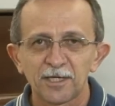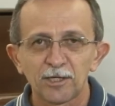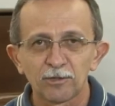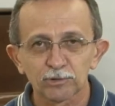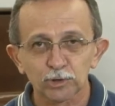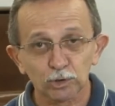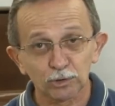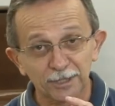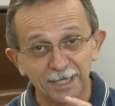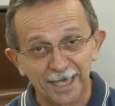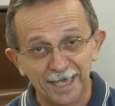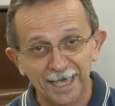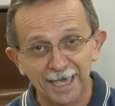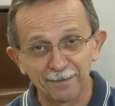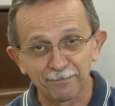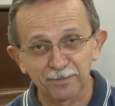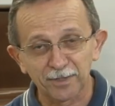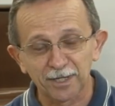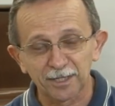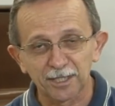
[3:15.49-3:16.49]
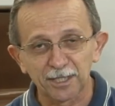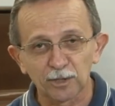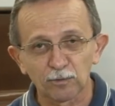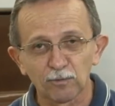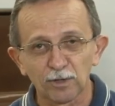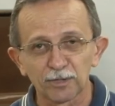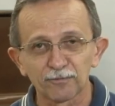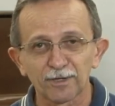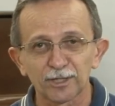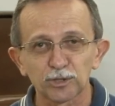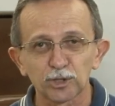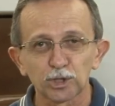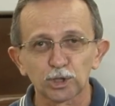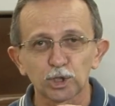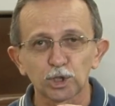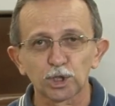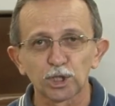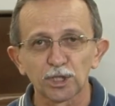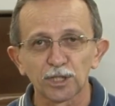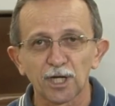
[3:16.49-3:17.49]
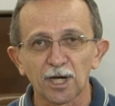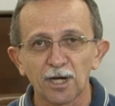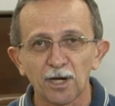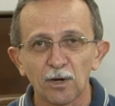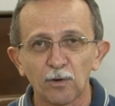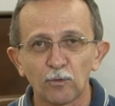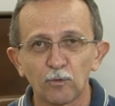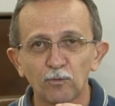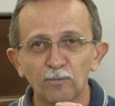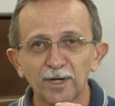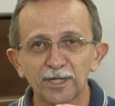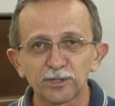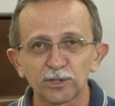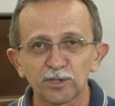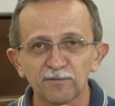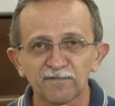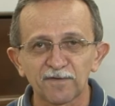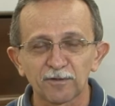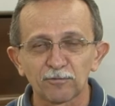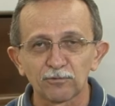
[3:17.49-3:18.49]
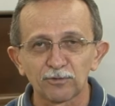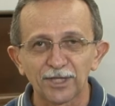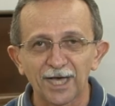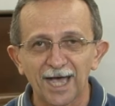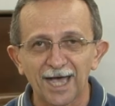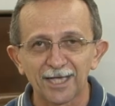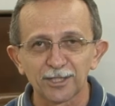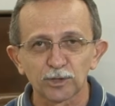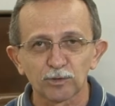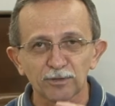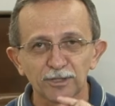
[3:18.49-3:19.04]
Eu sou da época que, quando a gente tinha uma dificuldade,